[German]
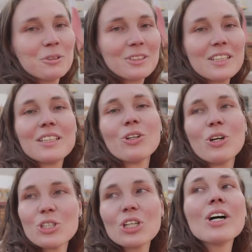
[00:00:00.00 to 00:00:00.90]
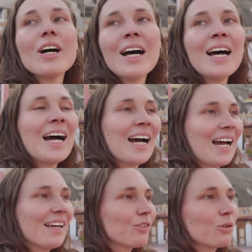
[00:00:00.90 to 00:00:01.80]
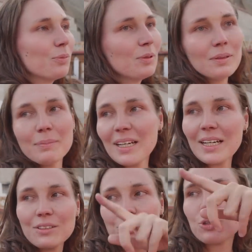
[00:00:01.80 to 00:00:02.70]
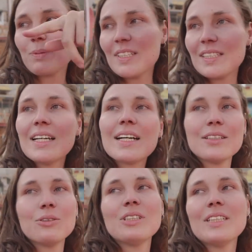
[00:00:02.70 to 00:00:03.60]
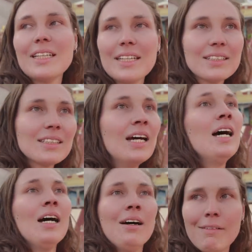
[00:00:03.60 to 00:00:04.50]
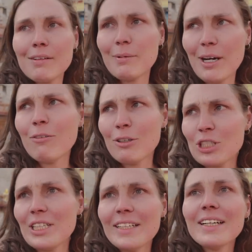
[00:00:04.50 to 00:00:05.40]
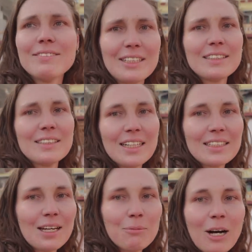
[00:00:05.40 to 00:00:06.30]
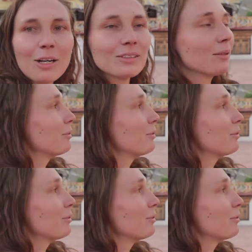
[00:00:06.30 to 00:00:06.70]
unsere deutsche Reisegruppe macht gerade noch einen Spaziergang hier durch die Gegend, was man auch verstehen kann, weil das sieht echt Hammer aus.